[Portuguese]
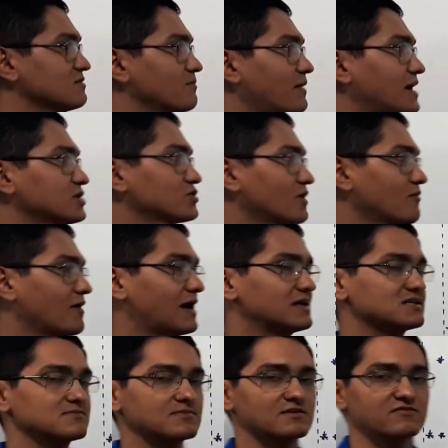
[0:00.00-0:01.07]
baixo o
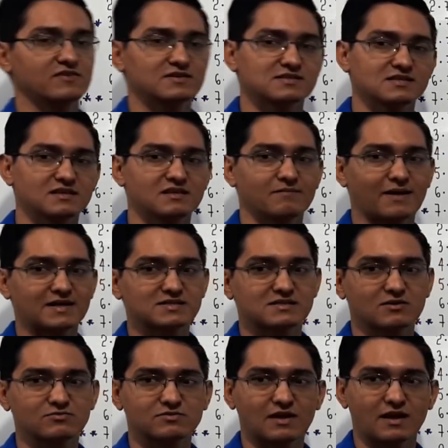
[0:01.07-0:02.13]
algarismo que vem em seguida, mas
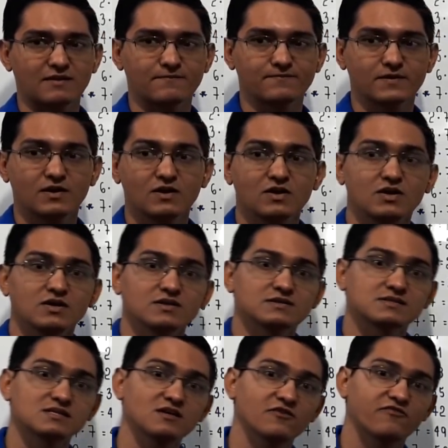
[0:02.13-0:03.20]
não tem.
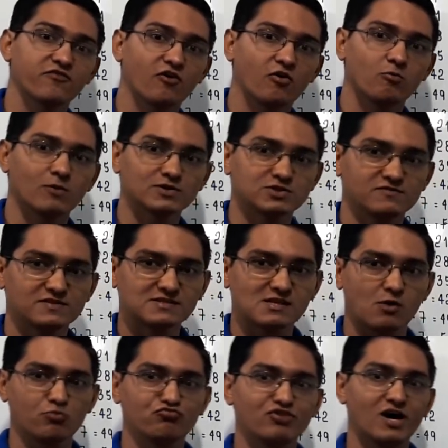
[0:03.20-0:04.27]
Se for uma
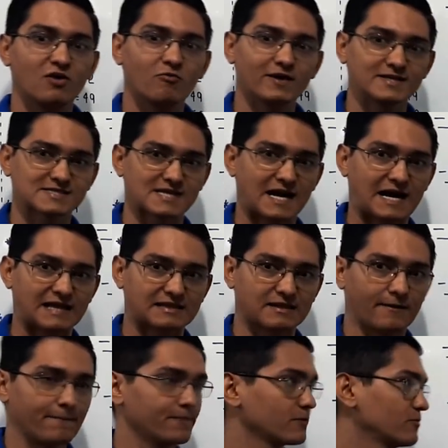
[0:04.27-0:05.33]
divisão não exata,
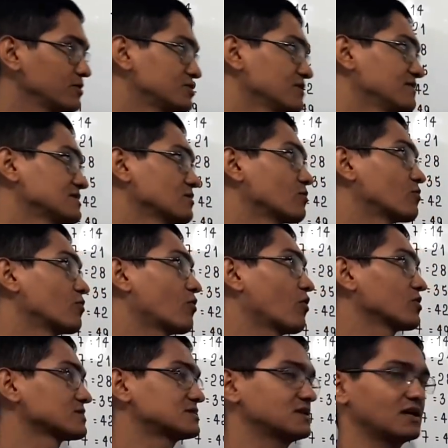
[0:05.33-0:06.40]
uma divisão com
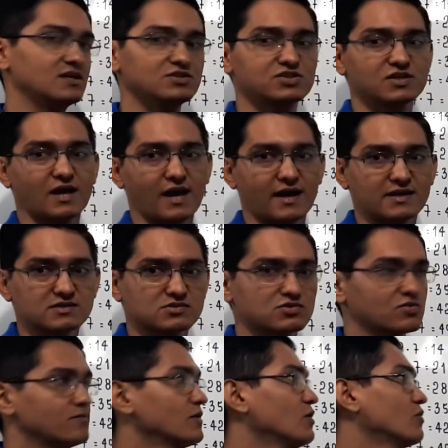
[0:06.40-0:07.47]
quociente e resto,
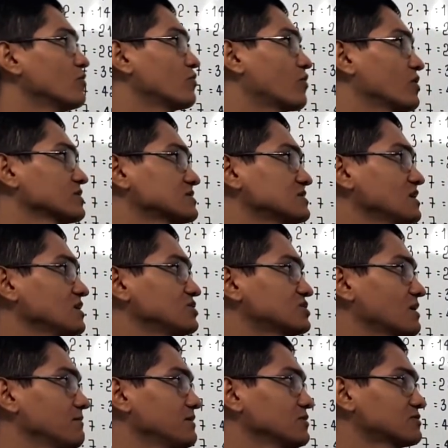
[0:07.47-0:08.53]
o quociente é
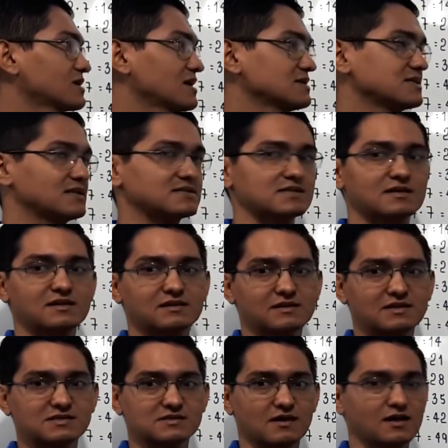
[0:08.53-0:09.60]

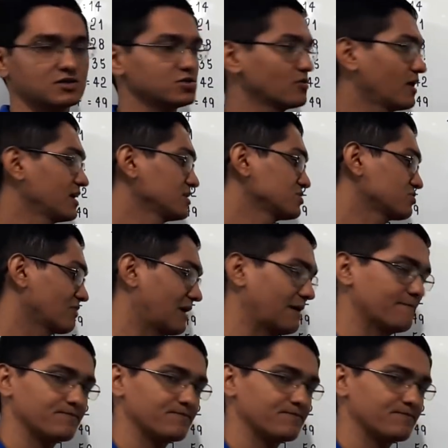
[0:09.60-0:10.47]
1377, o resto é